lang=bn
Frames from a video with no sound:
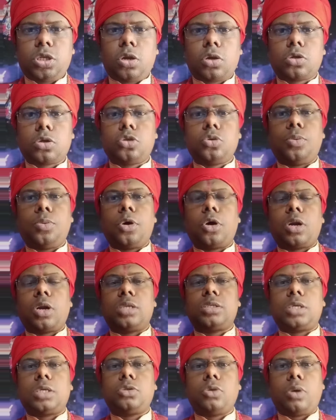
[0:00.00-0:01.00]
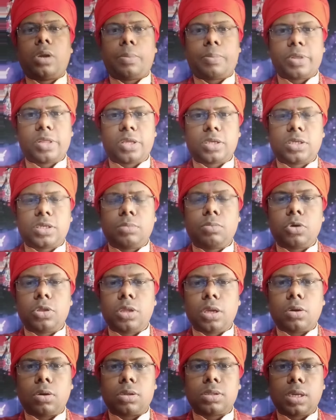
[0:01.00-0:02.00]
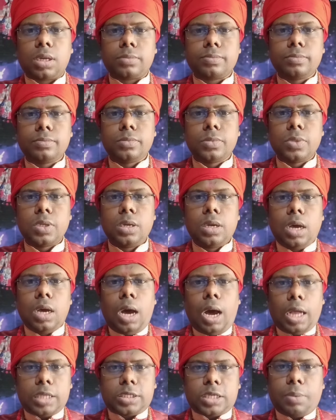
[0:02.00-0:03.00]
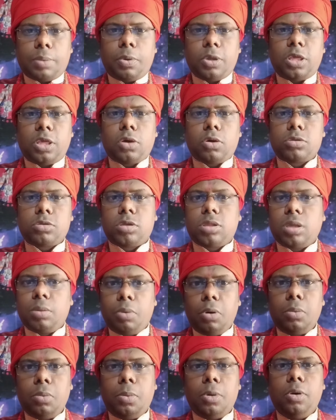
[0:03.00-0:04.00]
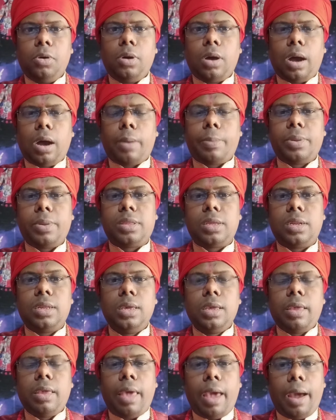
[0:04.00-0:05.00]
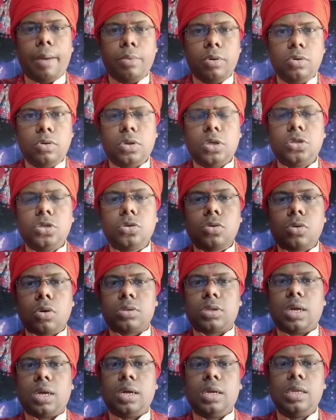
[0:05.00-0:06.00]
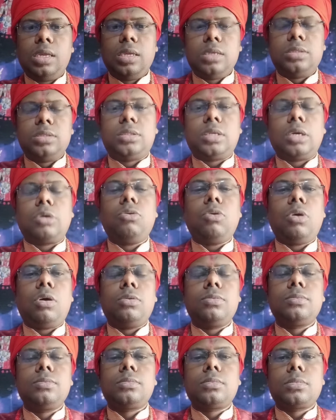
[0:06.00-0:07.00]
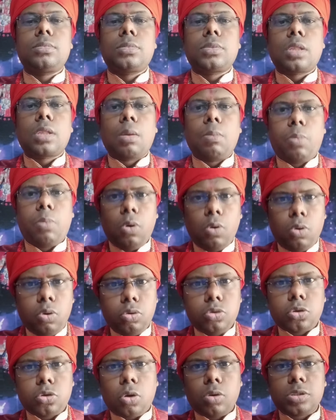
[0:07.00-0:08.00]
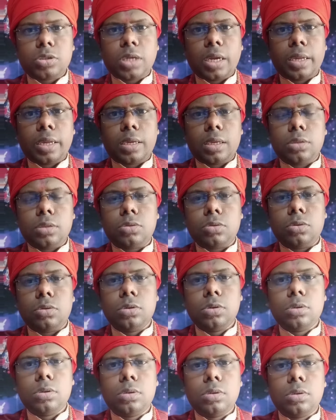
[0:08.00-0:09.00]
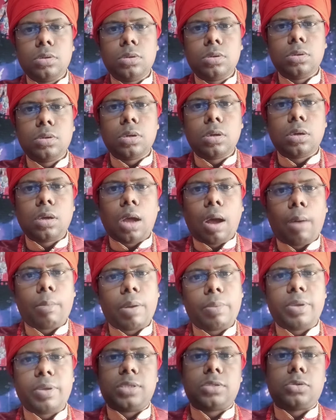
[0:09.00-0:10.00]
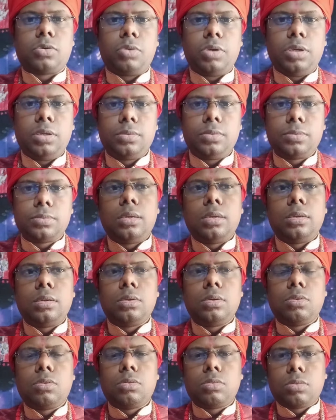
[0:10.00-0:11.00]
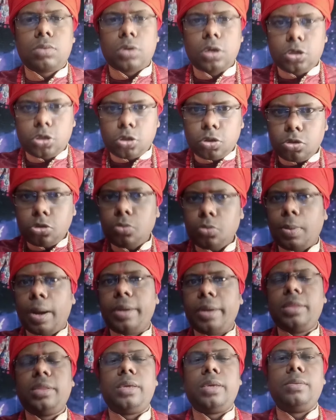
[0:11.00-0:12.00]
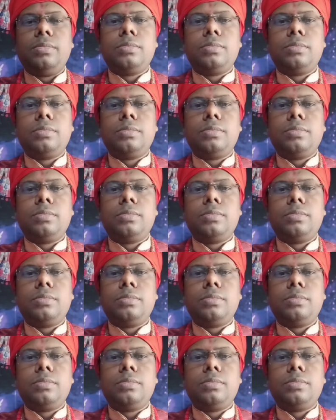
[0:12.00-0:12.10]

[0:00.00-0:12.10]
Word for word: ডক্টর শুভঙ্কর আচার্য আর আপনারা দেখছেন বৈদিক কথা আজকে বৈদিক কথাতে বলবো আপনাদের এমন কিছু কথা যেগুলো বহু সংসারে কিন্তু আমরা ফেস করি কিছু কিছু বাড়িতে